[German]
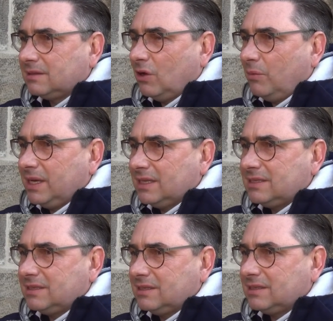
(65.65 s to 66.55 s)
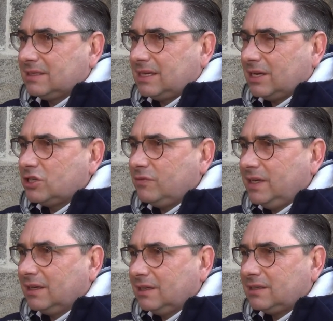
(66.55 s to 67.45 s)
Ich glaube, jetzt ist es ganz
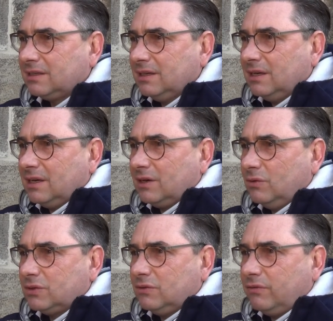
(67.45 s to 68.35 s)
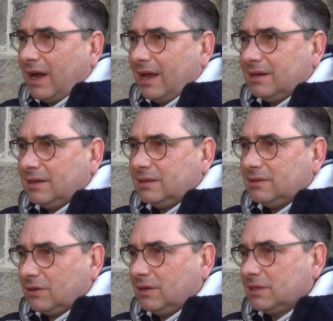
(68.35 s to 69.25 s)
schwierig, nur zu
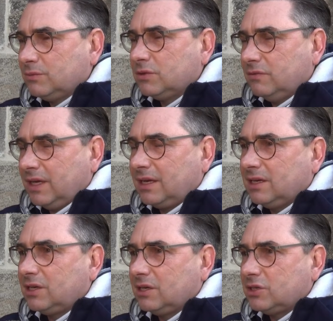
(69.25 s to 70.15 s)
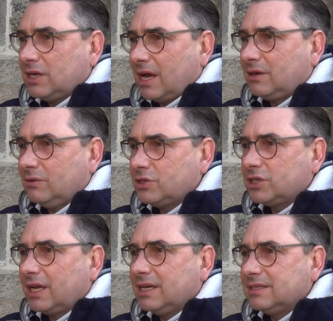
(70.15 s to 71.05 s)
verhandeln, sondern es müssen wirklich starke und
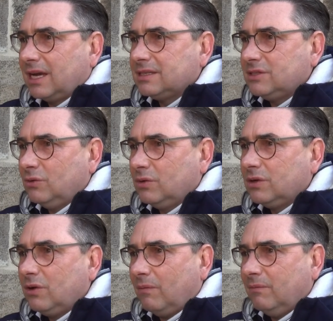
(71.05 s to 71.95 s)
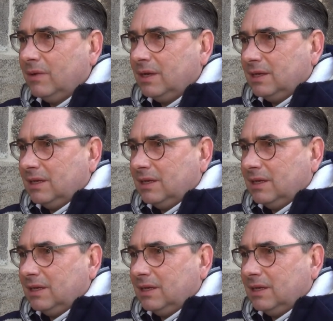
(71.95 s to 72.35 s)
strenge Sanktionen kommen,